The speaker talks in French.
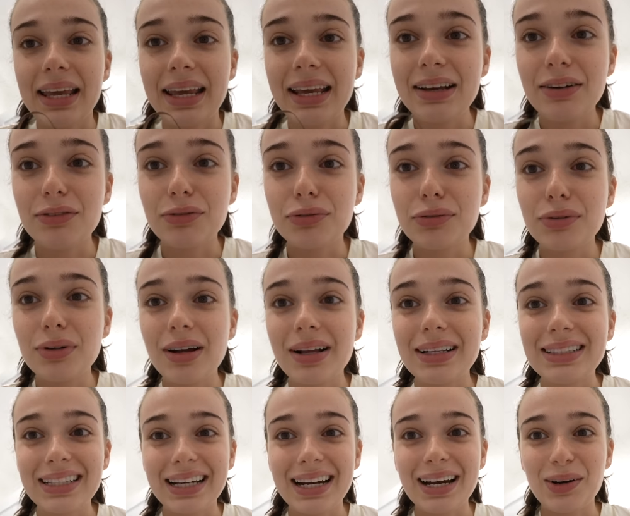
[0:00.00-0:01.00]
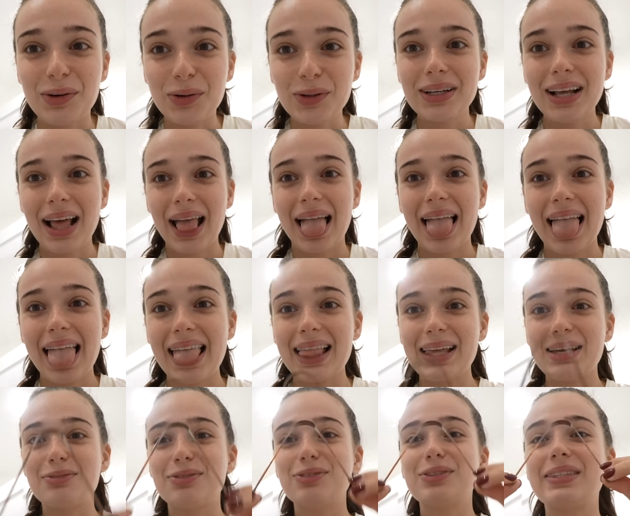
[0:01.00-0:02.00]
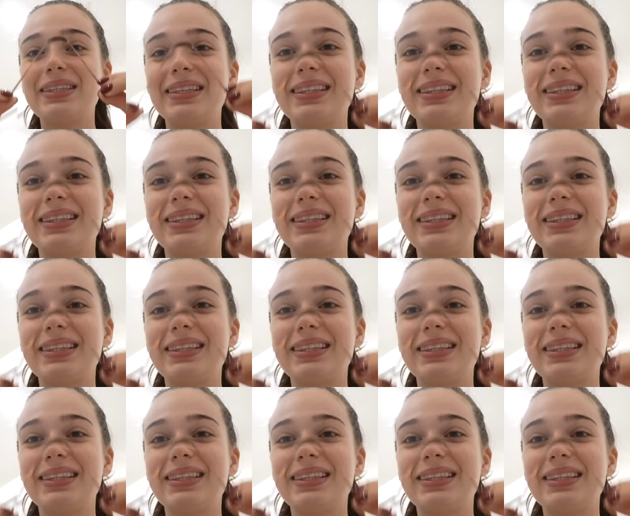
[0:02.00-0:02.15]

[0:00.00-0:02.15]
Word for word: et vous tirez la langue et vous